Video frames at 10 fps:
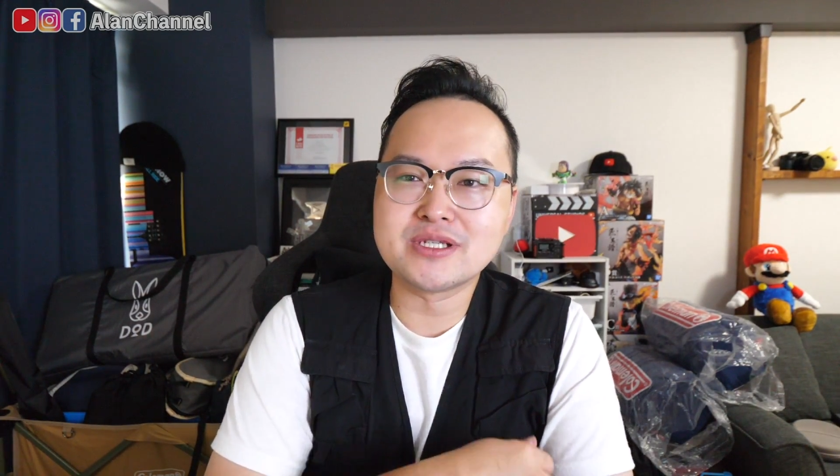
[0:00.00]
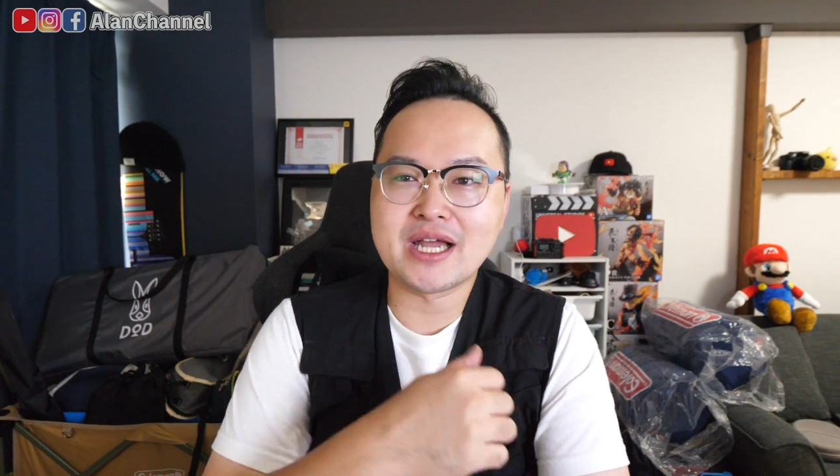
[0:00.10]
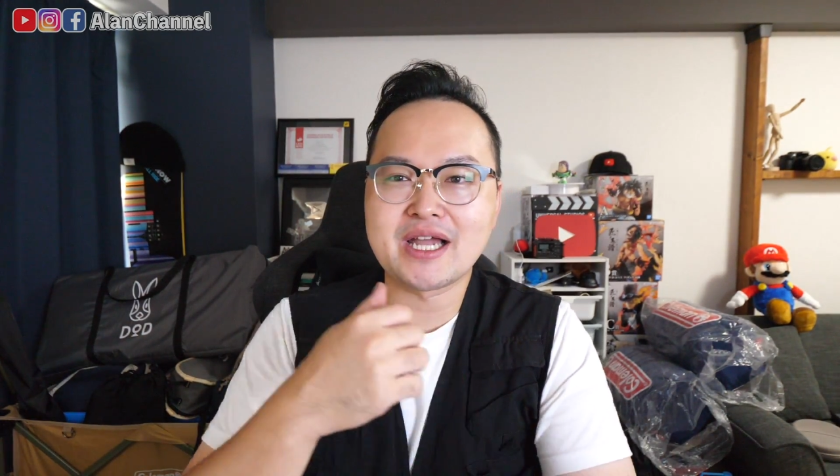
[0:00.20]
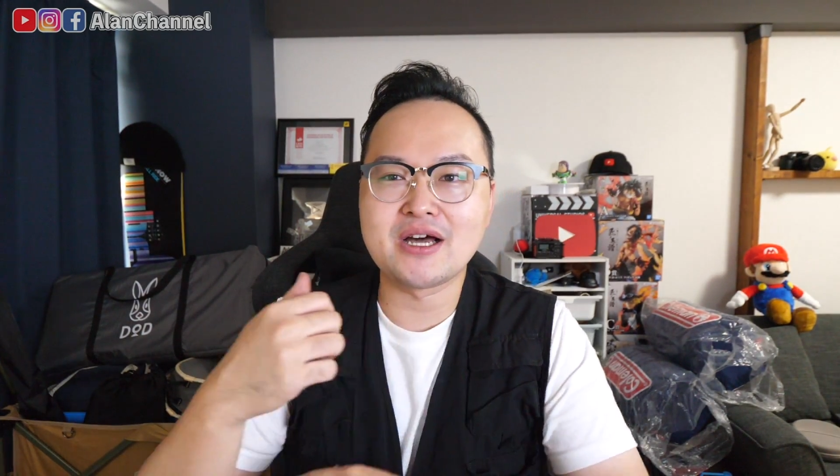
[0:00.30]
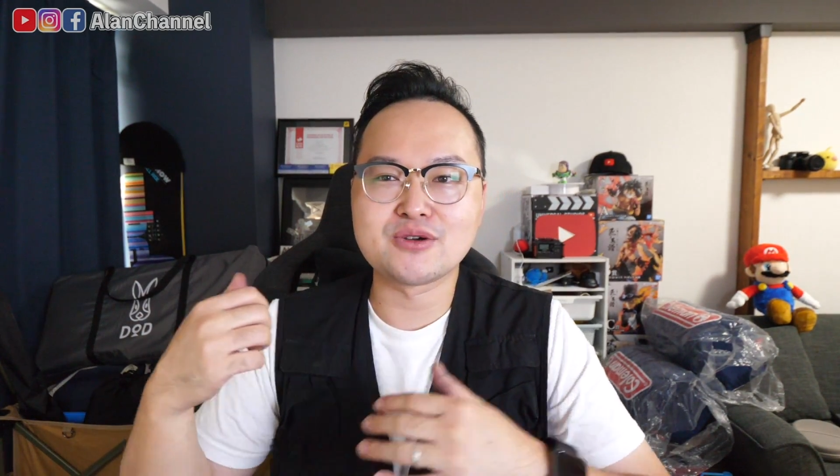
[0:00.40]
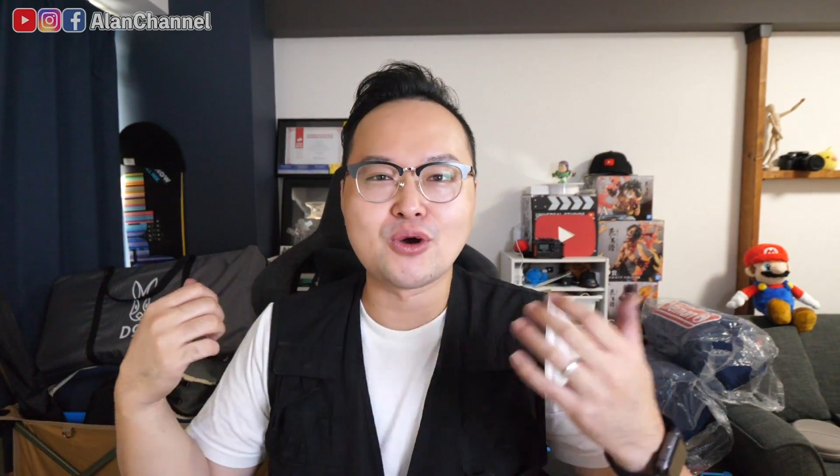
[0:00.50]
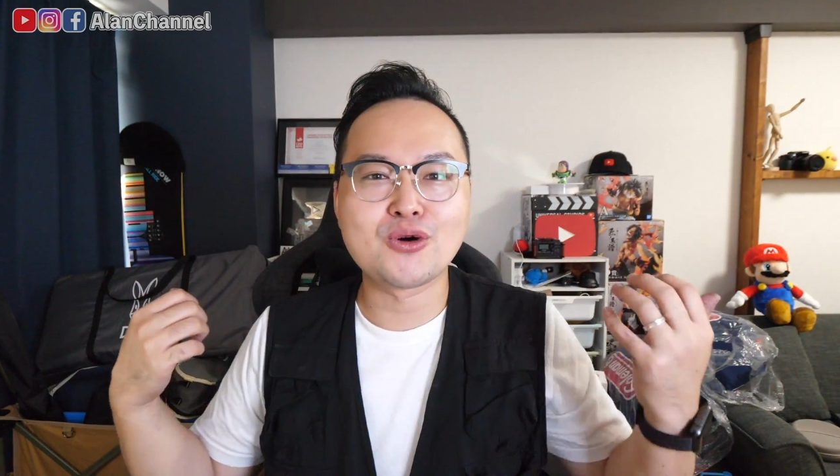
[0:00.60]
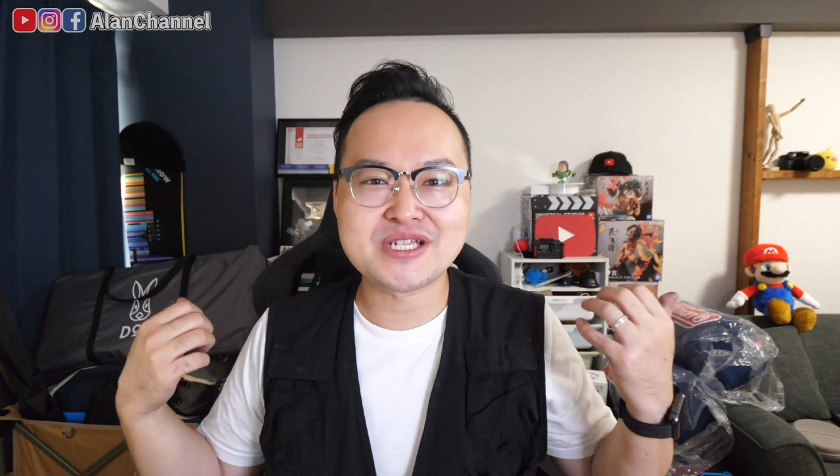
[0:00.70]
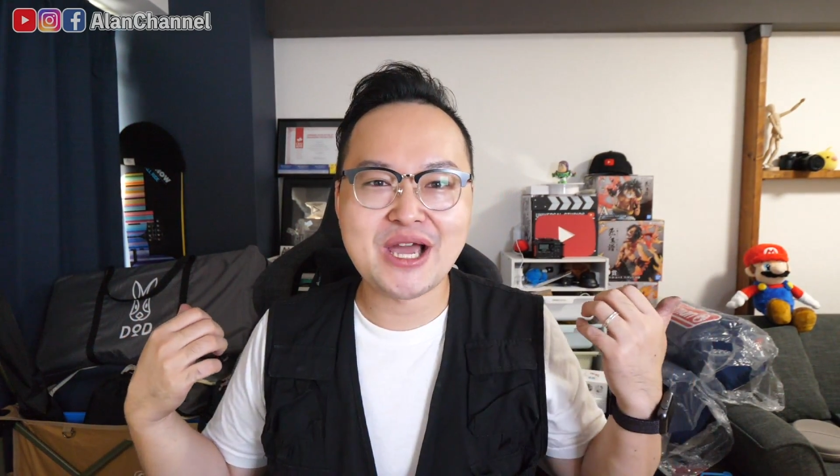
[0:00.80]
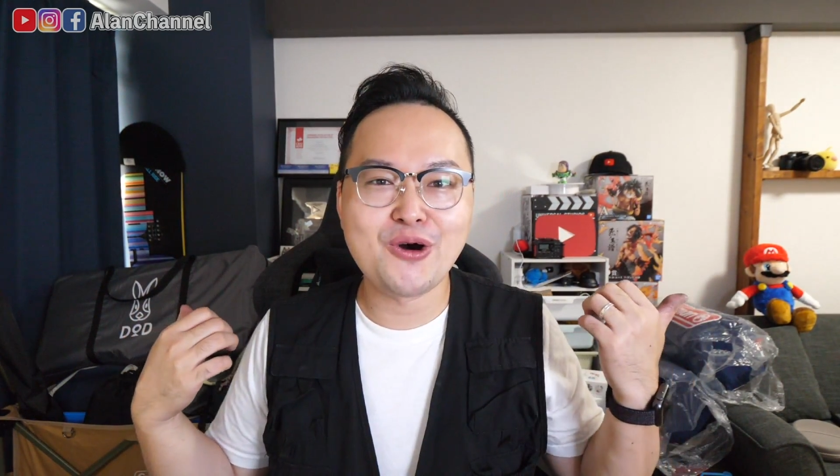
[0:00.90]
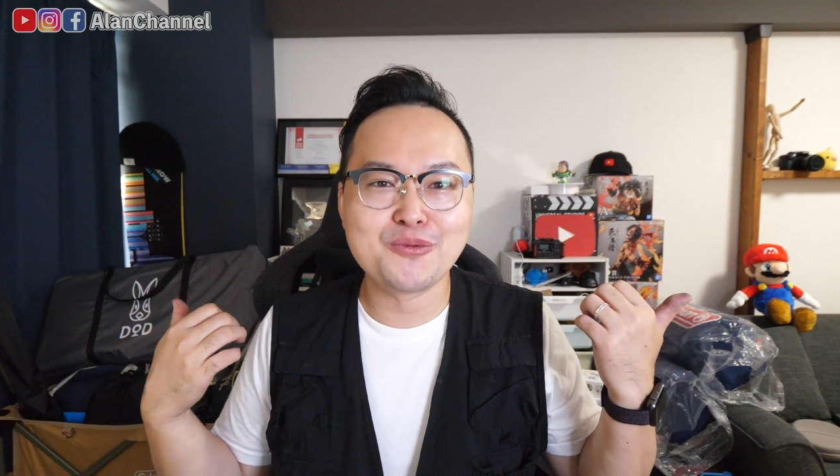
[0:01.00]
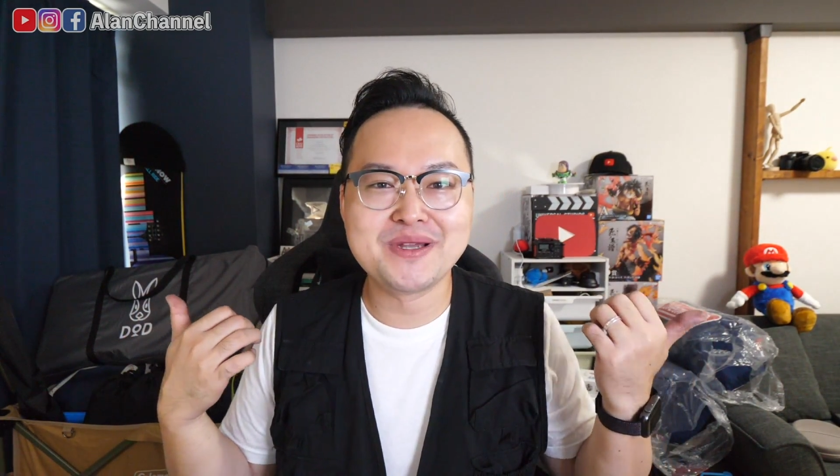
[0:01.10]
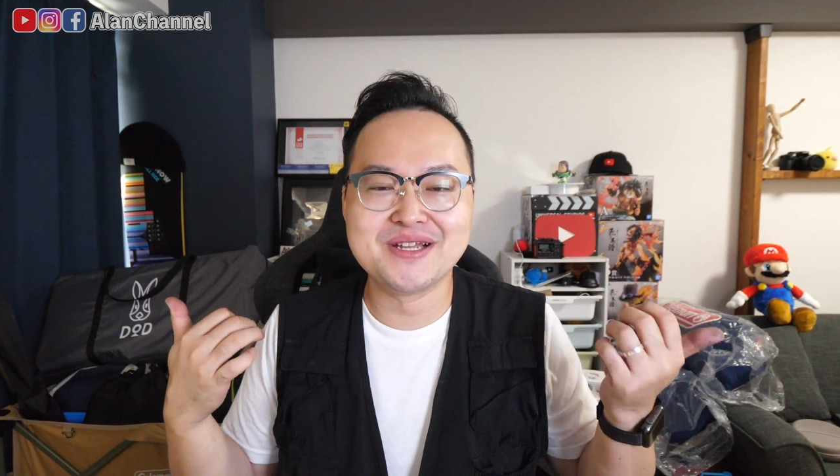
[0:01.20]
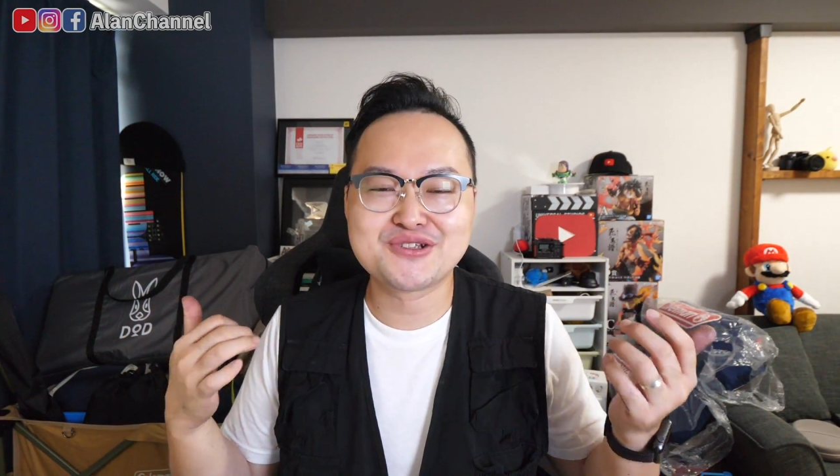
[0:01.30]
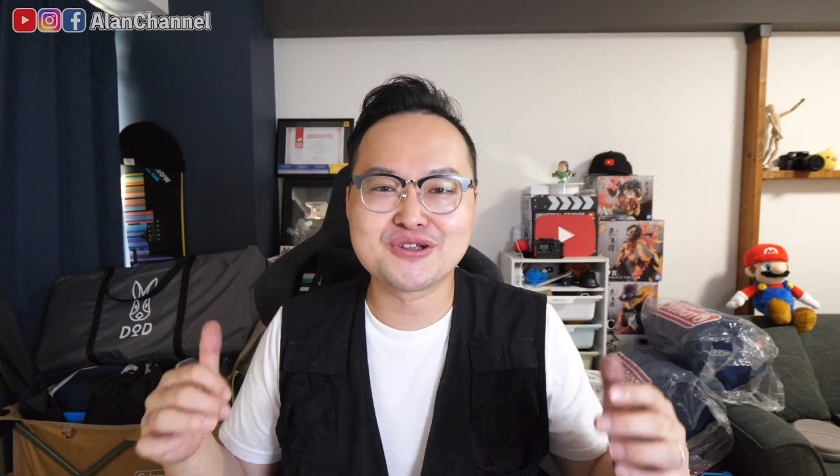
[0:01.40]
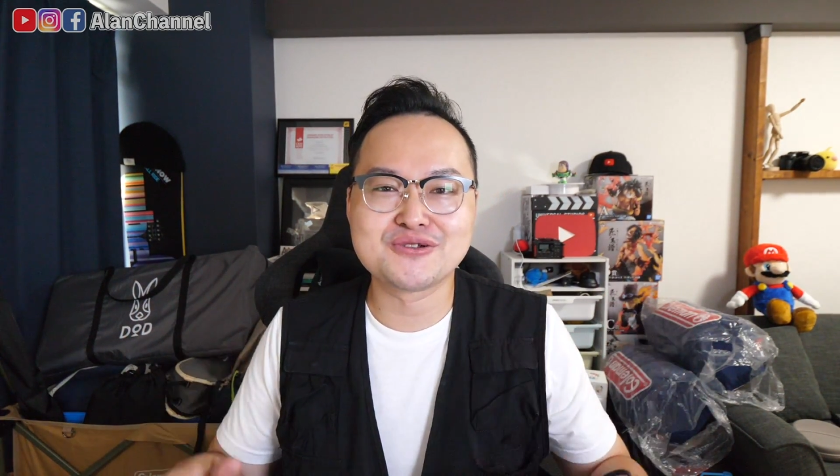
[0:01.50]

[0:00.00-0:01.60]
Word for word: 大家看后现在后面的全